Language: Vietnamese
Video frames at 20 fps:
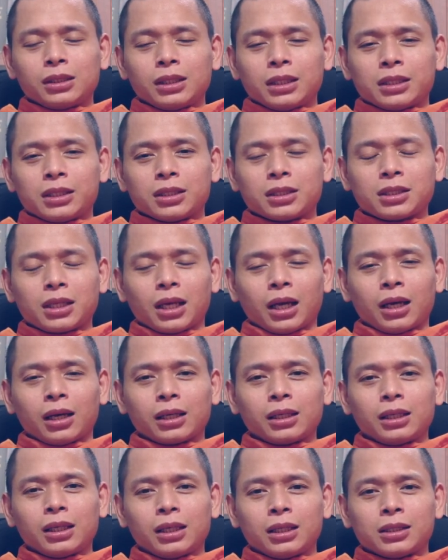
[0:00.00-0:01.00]
thì sư sợ
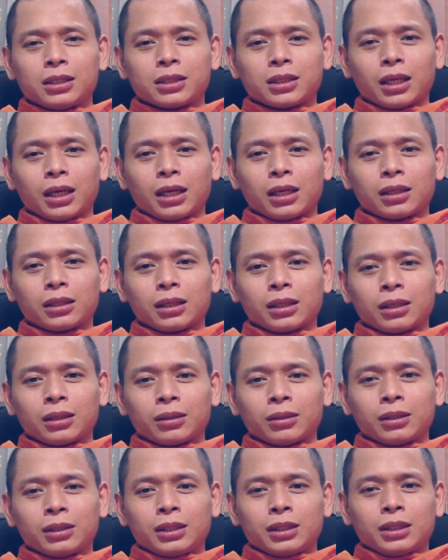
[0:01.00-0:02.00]
cái gì sư sợ là
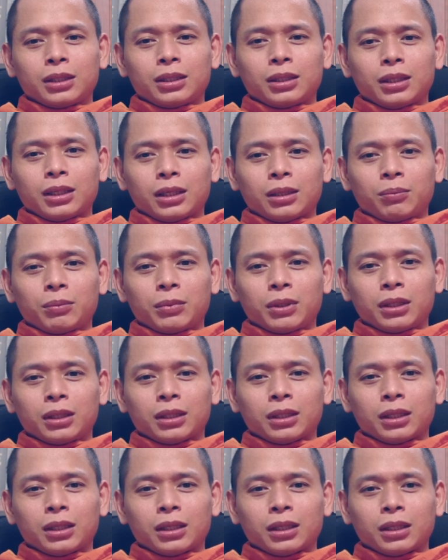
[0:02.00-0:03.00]
à,
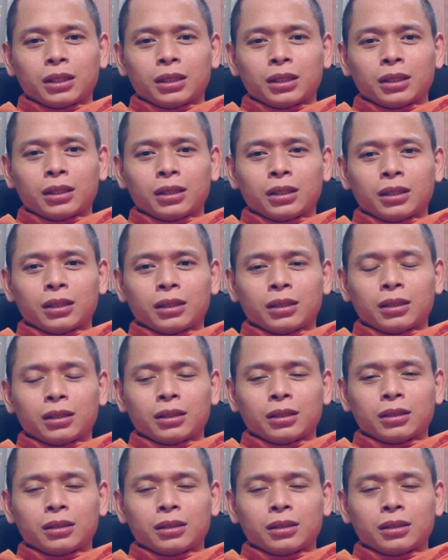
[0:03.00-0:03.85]
mình à,